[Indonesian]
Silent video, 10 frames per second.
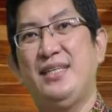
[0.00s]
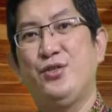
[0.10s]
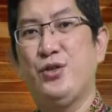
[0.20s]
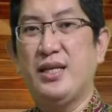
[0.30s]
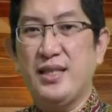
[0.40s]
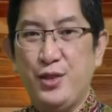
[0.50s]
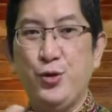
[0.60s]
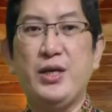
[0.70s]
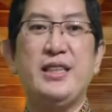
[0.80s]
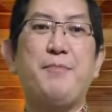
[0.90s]
Sudah
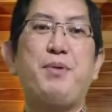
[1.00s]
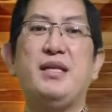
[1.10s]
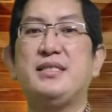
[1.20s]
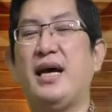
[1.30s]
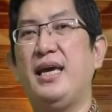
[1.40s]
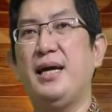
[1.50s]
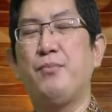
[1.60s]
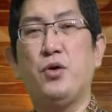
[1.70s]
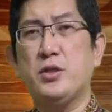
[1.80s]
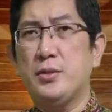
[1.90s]
tentu kita percaya
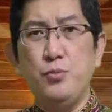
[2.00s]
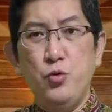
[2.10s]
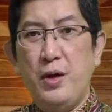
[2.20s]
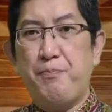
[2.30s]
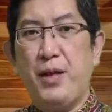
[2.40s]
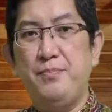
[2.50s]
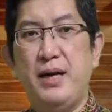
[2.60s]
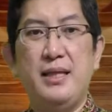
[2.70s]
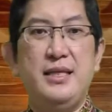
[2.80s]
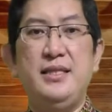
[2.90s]
bahwa semua
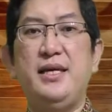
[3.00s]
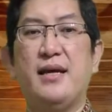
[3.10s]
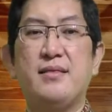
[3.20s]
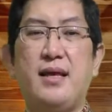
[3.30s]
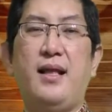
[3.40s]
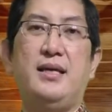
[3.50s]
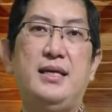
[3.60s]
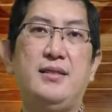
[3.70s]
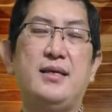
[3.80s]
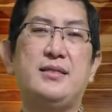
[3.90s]
pribadi di antara
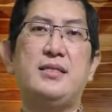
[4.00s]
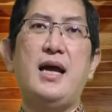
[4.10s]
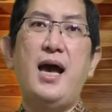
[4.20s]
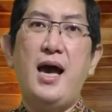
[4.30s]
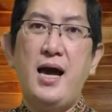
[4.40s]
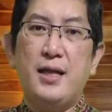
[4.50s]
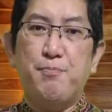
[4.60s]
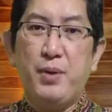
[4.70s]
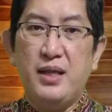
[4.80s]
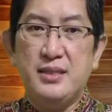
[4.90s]
kita
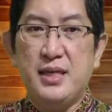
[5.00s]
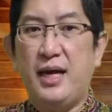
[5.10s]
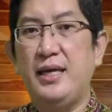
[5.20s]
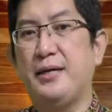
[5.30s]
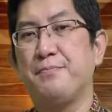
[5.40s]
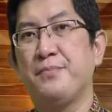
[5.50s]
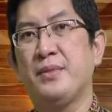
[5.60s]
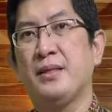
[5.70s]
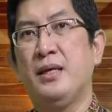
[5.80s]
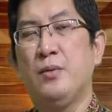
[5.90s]
sangat percaya
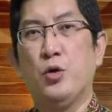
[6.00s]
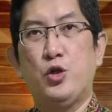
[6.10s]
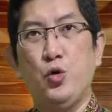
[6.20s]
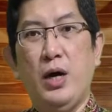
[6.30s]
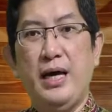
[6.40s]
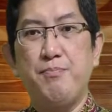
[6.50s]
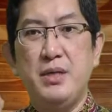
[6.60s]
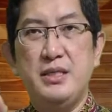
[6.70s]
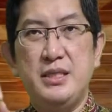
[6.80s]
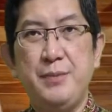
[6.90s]
bahwa Tuhan
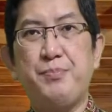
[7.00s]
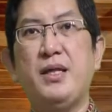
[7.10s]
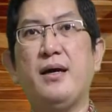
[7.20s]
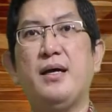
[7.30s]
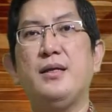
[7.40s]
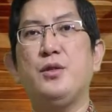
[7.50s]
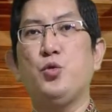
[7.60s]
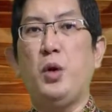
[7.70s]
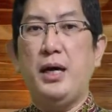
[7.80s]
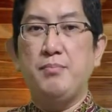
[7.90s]
menciptakan,
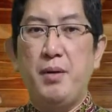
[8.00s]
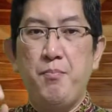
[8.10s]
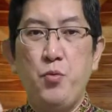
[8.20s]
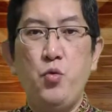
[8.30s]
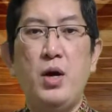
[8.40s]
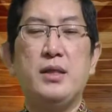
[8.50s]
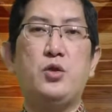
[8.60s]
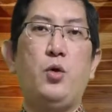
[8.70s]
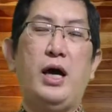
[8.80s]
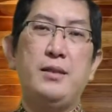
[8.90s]
Tuhan
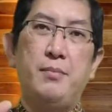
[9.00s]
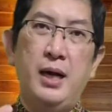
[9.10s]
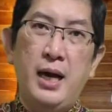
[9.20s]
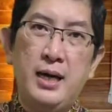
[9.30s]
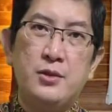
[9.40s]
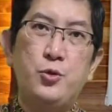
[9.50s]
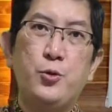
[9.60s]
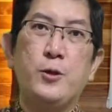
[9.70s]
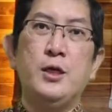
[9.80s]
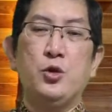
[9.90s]
membuat, Tuhan
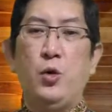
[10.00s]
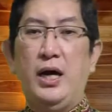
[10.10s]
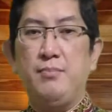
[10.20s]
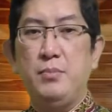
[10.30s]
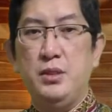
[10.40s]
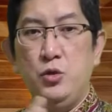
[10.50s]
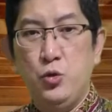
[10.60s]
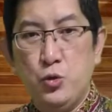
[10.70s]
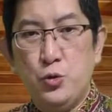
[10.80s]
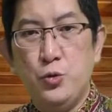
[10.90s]
mengatur, Tuhan
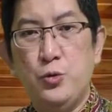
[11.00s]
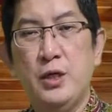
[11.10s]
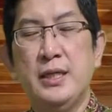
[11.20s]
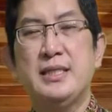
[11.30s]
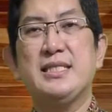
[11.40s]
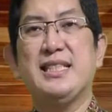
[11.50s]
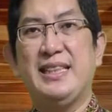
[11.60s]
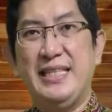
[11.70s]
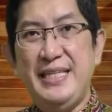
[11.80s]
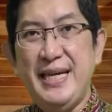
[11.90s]
menyusun
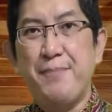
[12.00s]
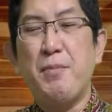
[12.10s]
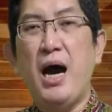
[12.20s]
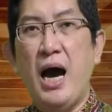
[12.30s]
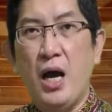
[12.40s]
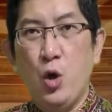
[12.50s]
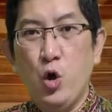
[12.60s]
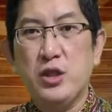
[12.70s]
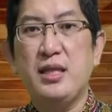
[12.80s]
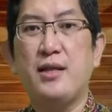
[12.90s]
setiap
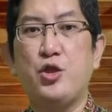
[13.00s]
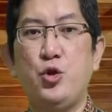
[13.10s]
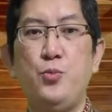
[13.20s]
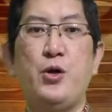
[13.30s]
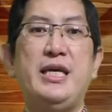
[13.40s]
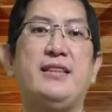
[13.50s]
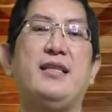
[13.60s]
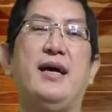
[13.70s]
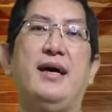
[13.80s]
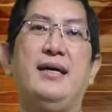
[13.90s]
anggota tubuh
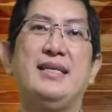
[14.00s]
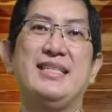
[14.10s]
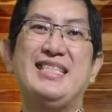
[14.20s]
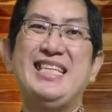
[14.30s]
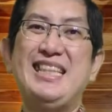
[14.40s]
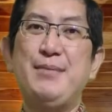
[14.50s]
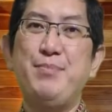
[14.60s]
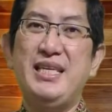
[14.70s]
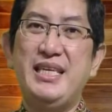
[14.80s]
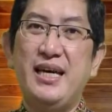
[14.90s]
kita
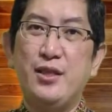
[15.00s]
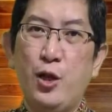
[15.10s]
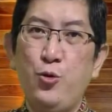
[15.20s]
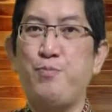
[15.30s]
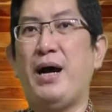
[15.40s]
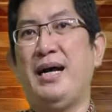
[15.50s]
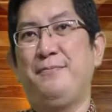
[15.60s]
sedemikian rupa